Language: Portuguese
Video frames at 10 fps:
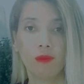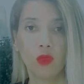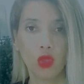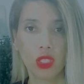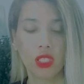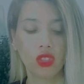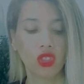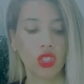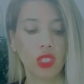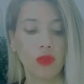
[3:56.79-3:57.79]

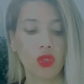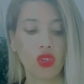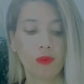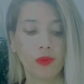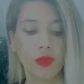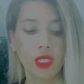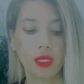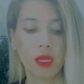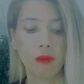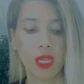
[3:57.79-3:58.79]
nutritivos
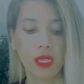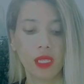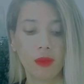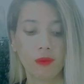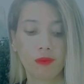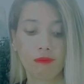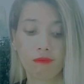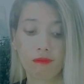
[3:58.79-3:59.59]
e também, né,